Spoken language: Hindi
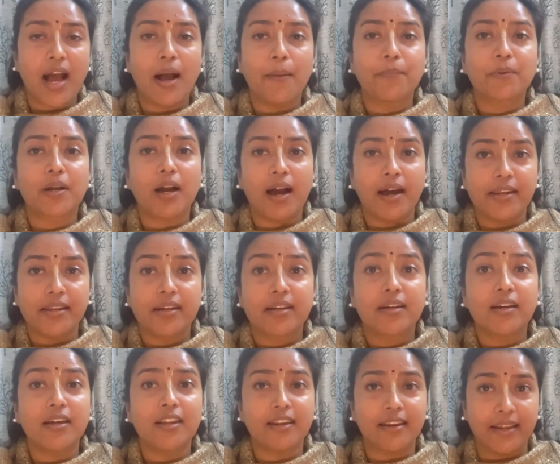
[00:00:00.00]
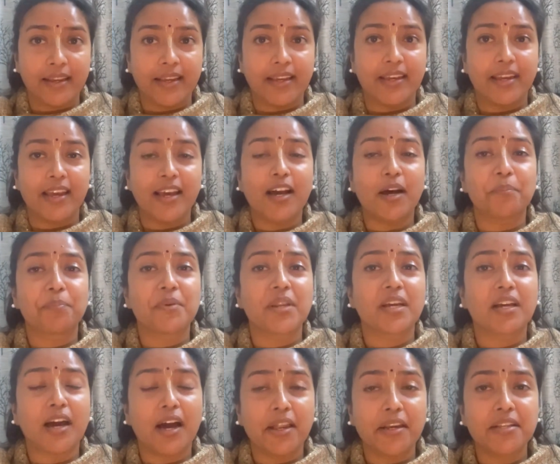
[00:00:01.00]
आप कार्य कर रहे हैं अपने
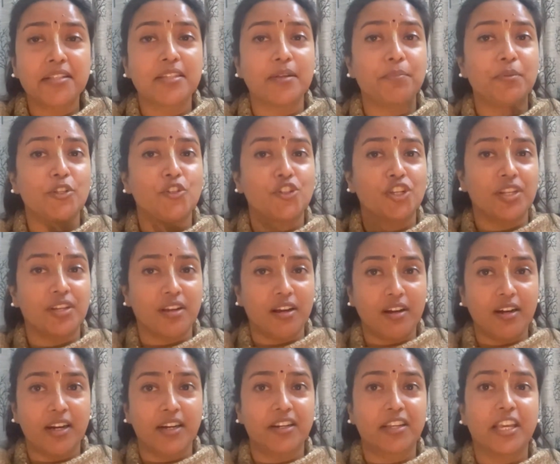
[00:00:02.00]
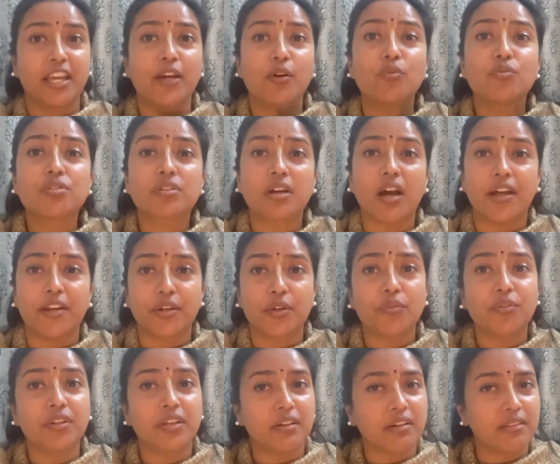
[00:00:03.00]
कार्य से पीछे ना हटके उस कार्य को
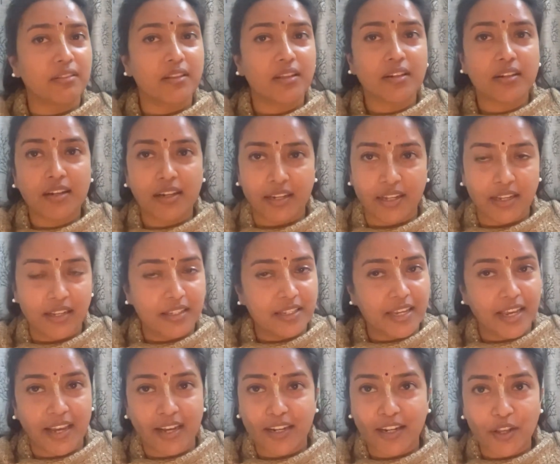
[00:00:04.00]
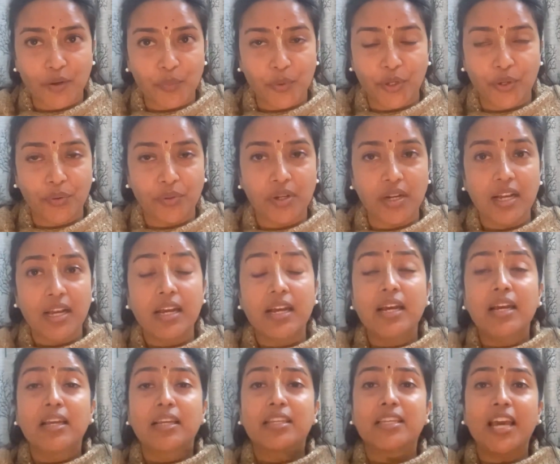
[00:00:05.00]
निरंतर करें यह है कर्म योग
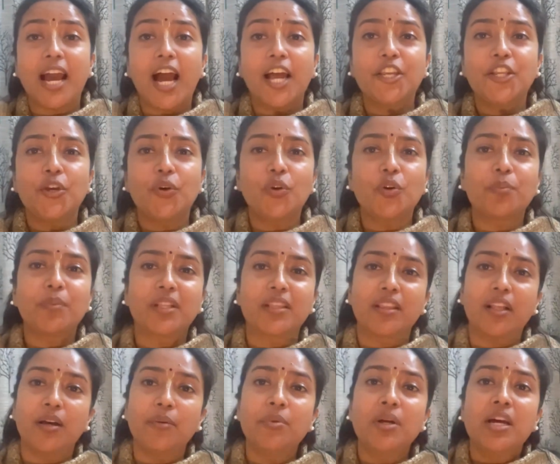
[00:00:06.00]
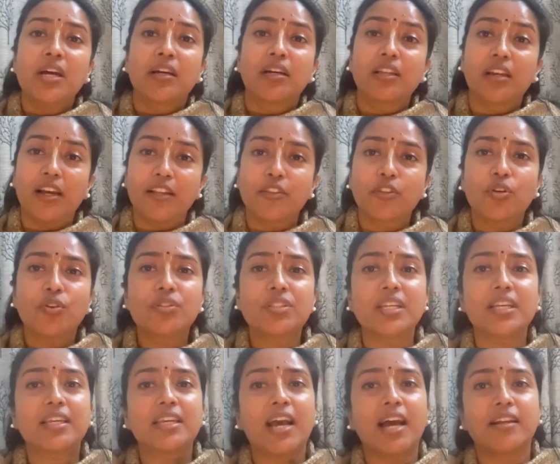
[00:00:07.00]
ज्ञान योग मतलब ग्रंथों से
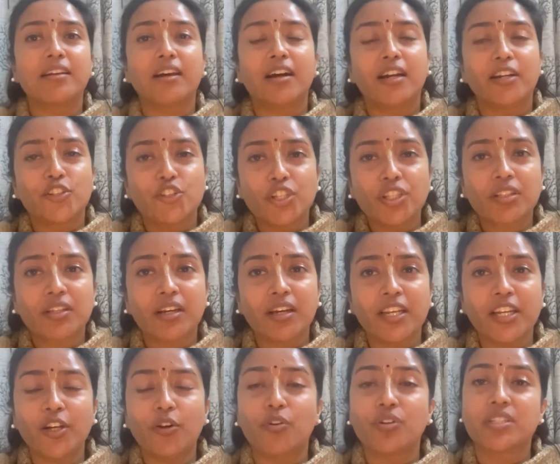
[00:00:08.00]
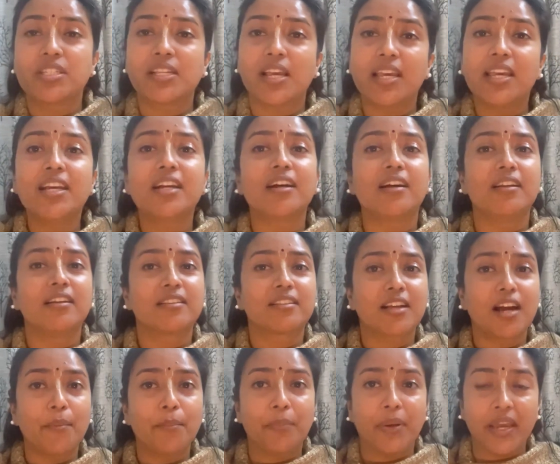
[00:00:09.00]
ज्ञान अर्जित करें और सही गलत
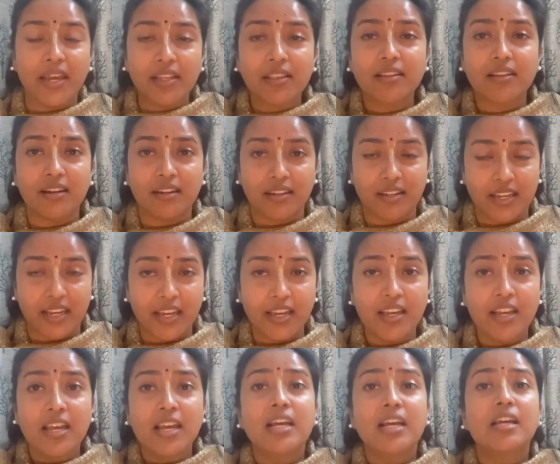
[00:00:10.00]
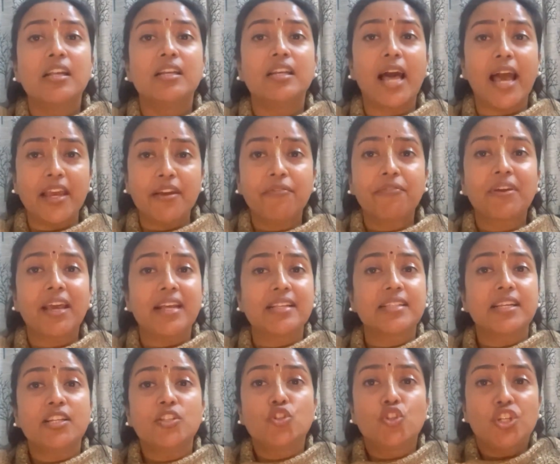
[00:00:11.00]
का भेद करके लाइफ
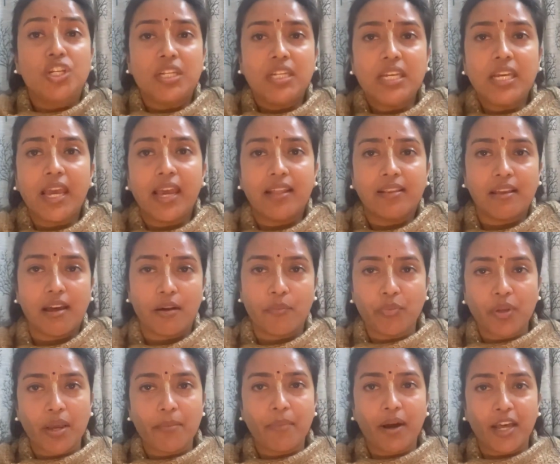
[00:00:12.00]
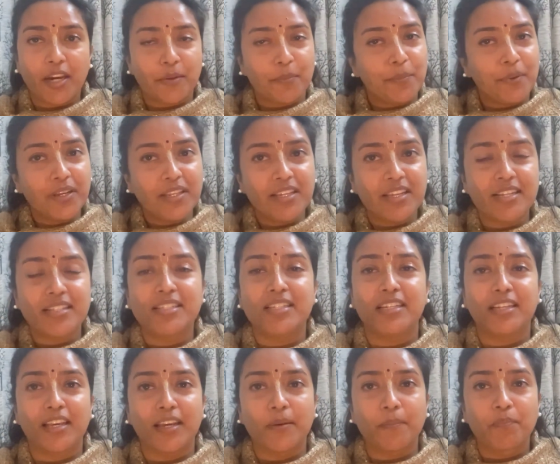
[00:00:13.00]
कैसे जीनी है धर्म के मार्ग पर ये
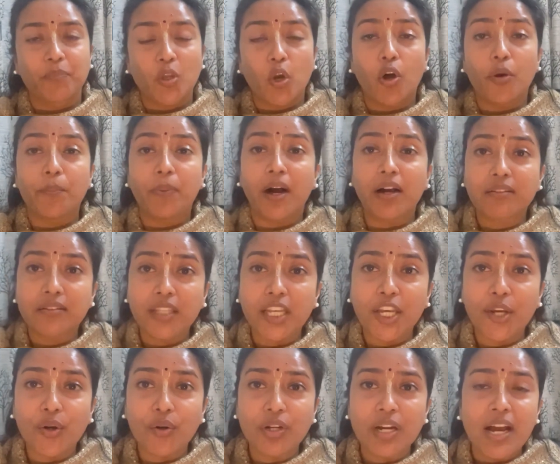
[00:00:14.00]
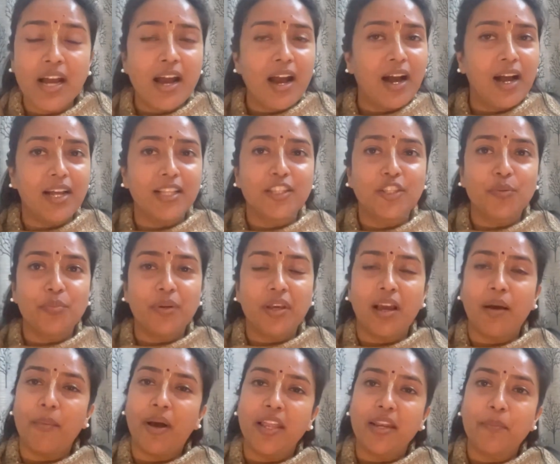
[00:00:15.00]
सीखें और भक्ति योग अंत में
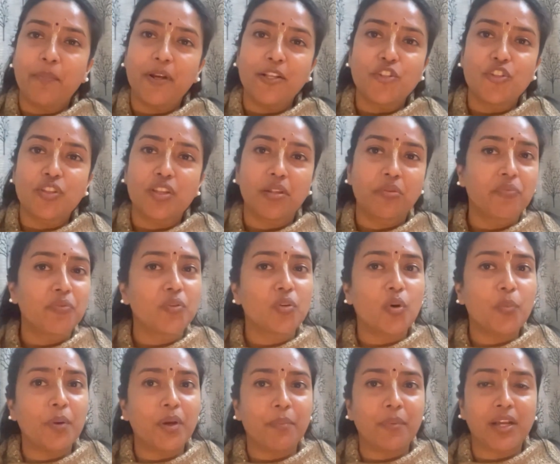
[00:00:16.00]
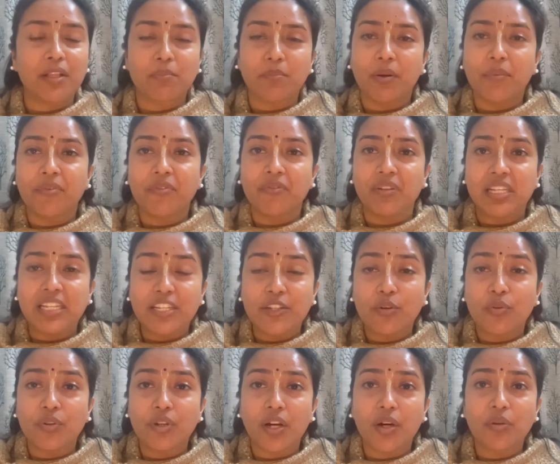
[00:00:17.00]
हमारे पंच तत्व को परमात्मा में विलीन
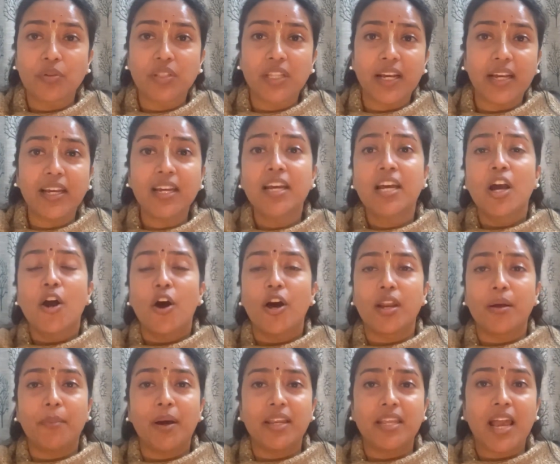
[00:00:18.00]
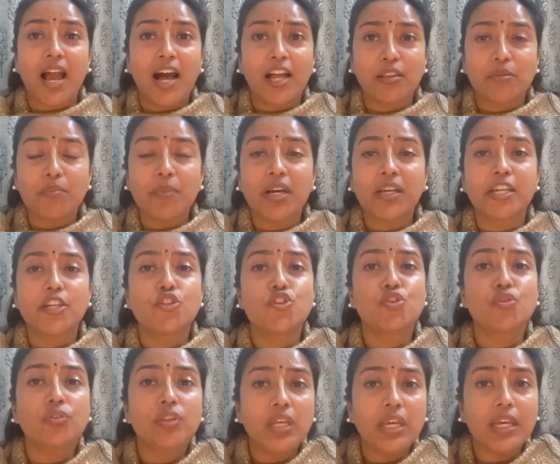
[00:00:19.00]
होना होता है और हमारी आत्मा की
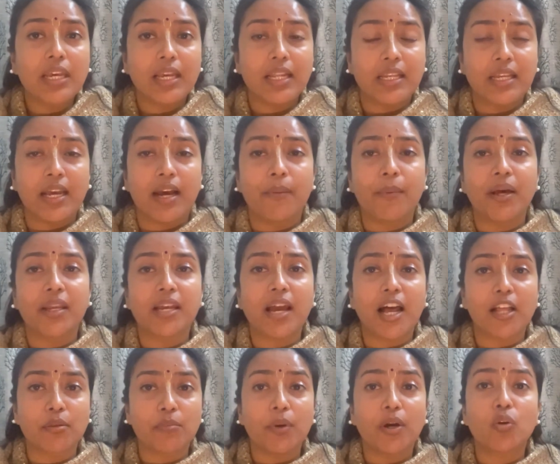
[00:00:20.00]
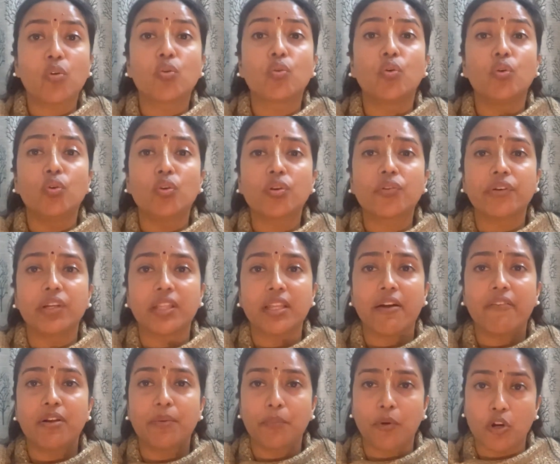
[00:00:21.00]
शुद्धि के लिए हमारी आत्मा को गोलोक
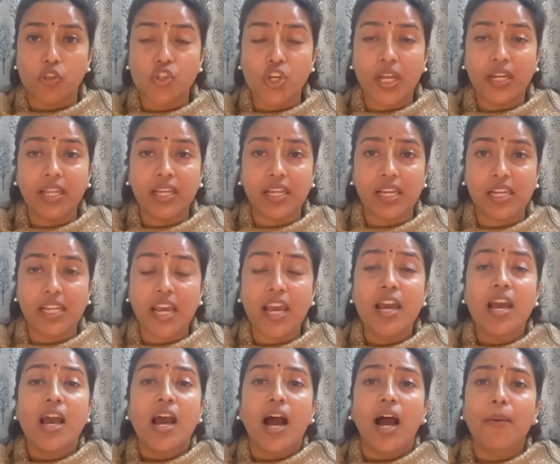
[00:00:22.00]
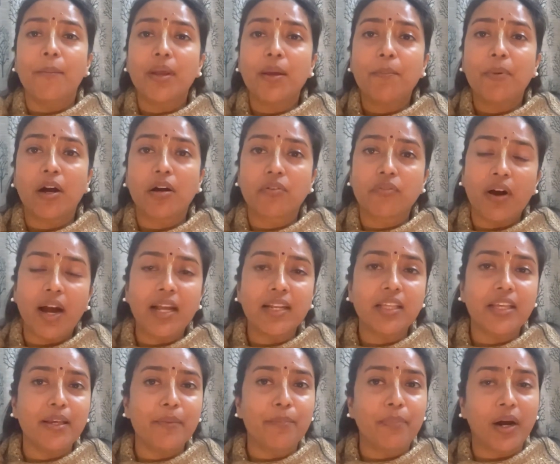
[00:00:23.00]
वृंदावन पहुंचाने के लिए हमें भगवान
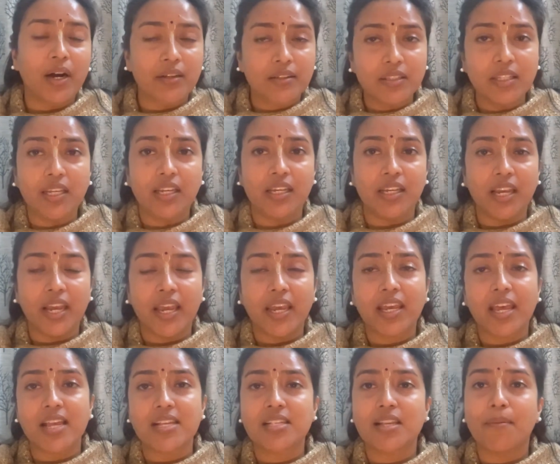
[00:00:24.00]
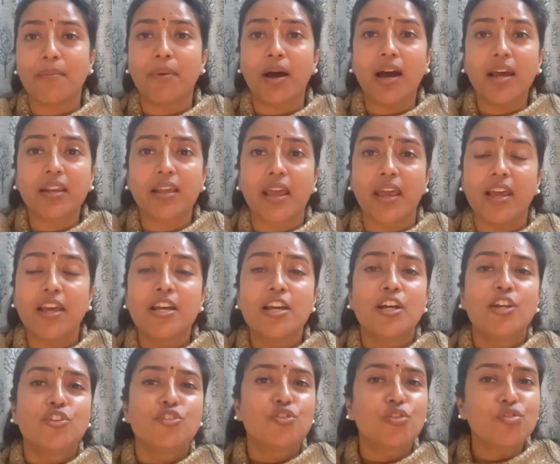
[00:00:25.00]
की भक्ति ही एक ऐसा मार्ग है
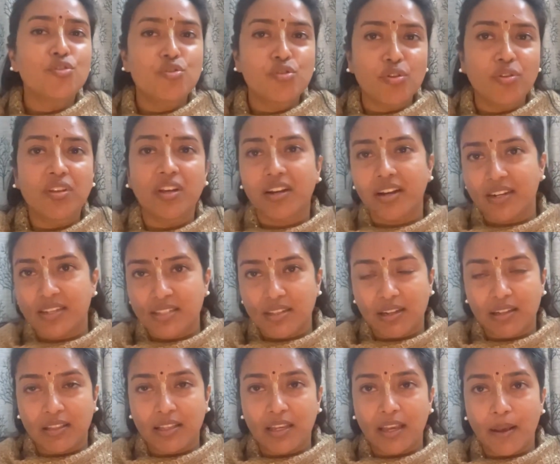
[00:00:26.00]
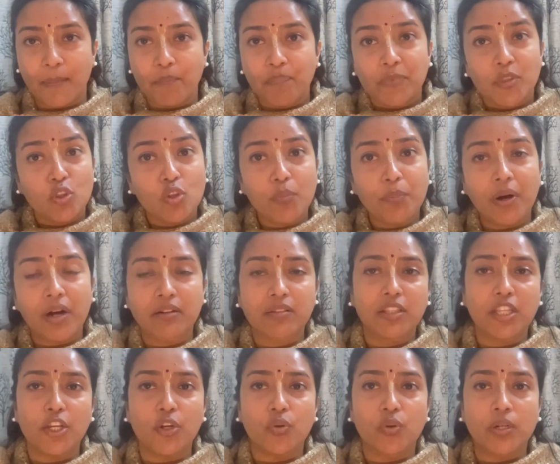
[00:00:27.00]
जो शुद्ध कर सकती है तो
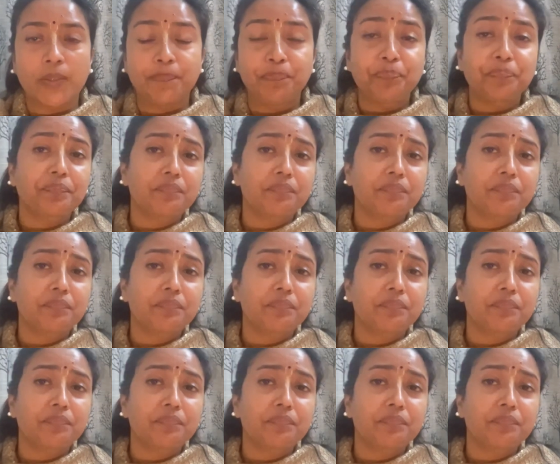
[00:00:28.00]
भक्ति योगा